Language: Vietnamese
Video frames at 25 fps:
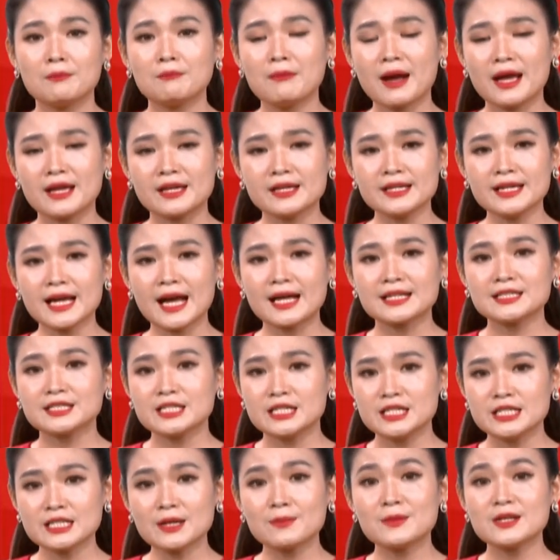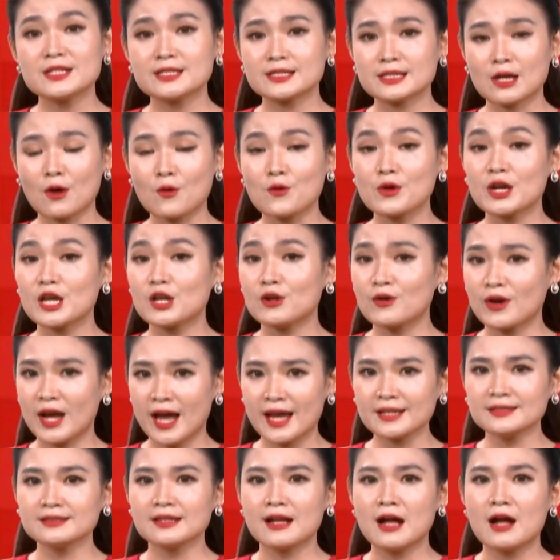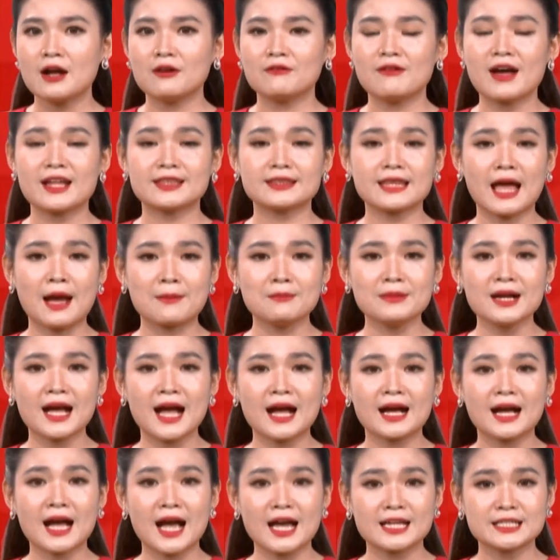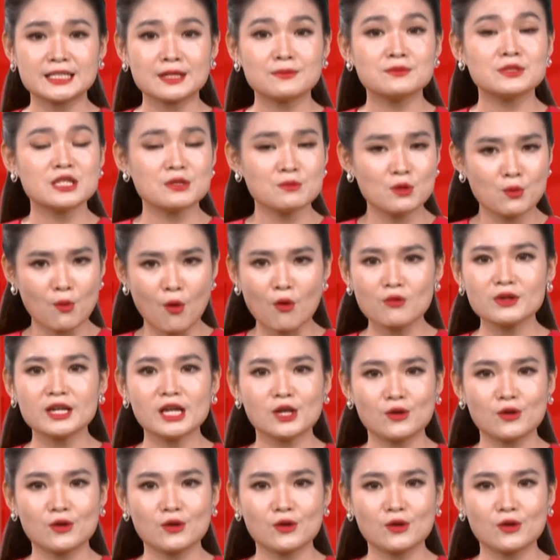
bảy nghìn chín trăm lẻ sáu ki-lô-héc và tám nghìn hai trăm chín mươi bốn